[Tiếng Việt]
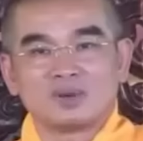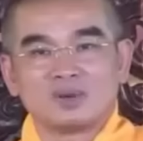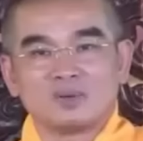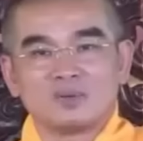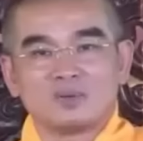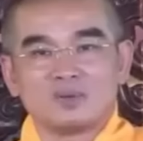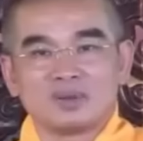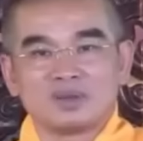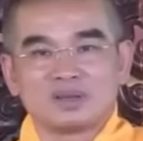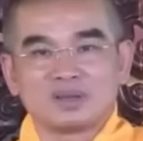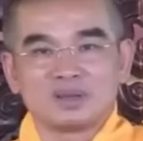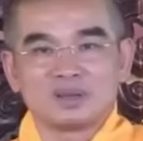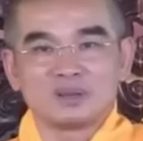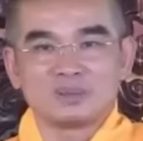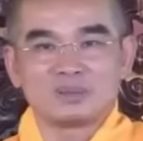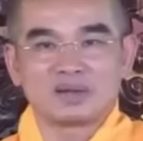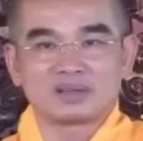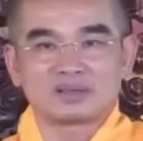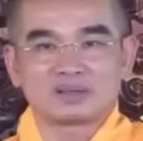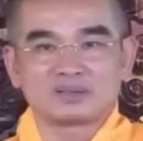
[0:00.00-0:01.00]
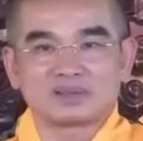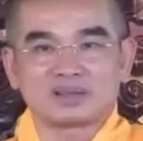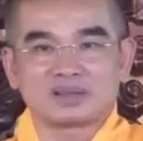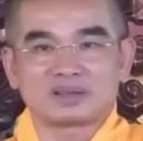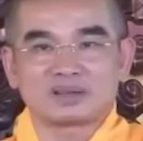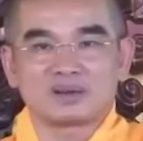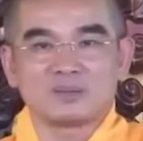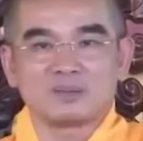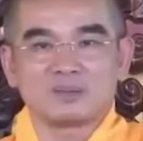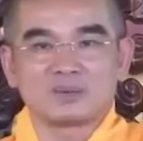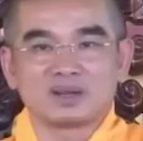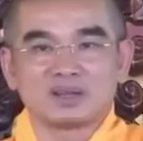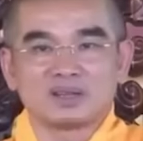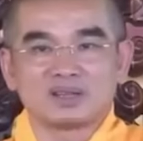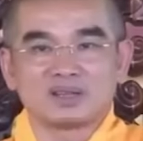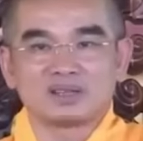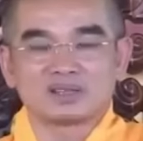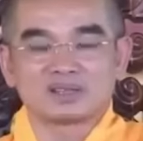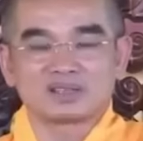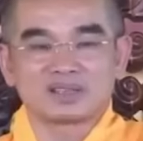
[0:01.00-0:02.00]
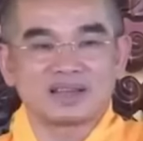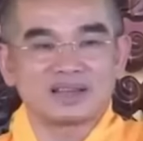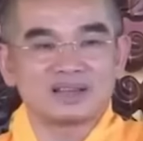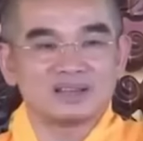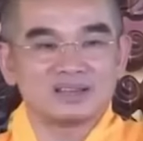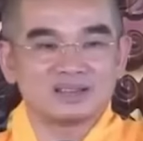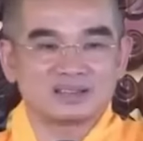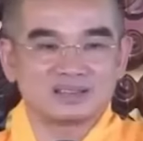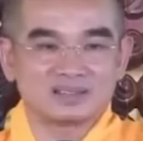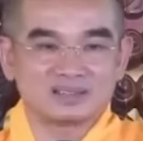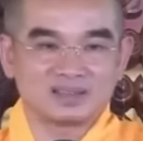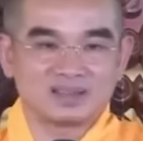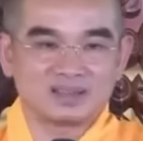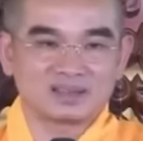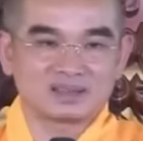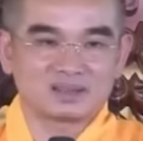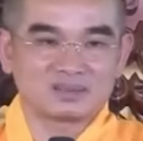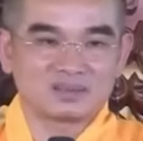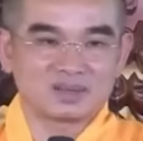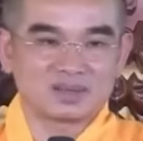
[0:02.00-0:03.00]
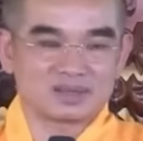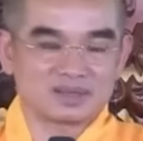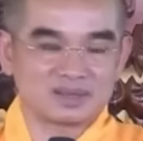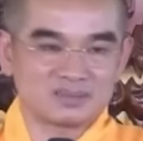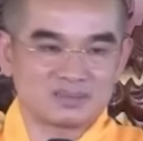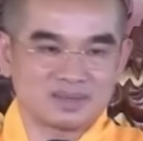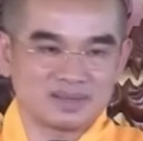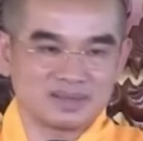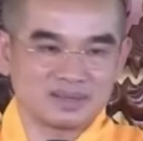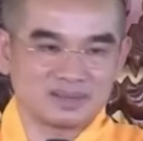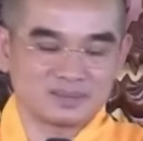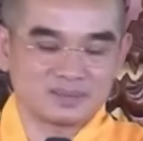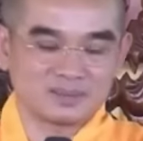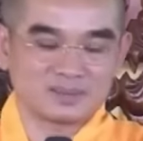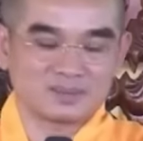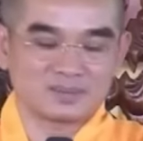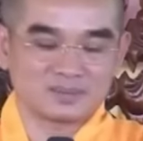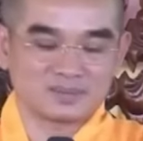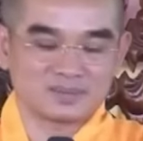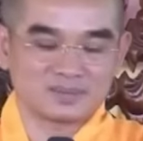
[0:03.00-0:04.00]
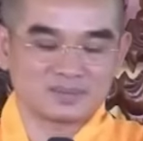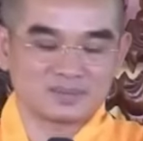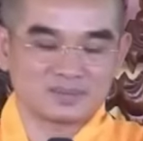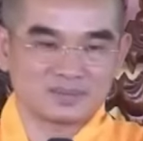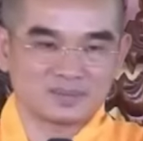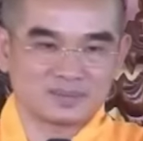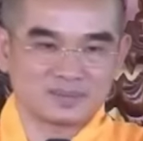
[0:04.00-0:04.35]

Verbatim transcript: chúng ta có một cái gì sai sự thật trong đời sống này, ở đây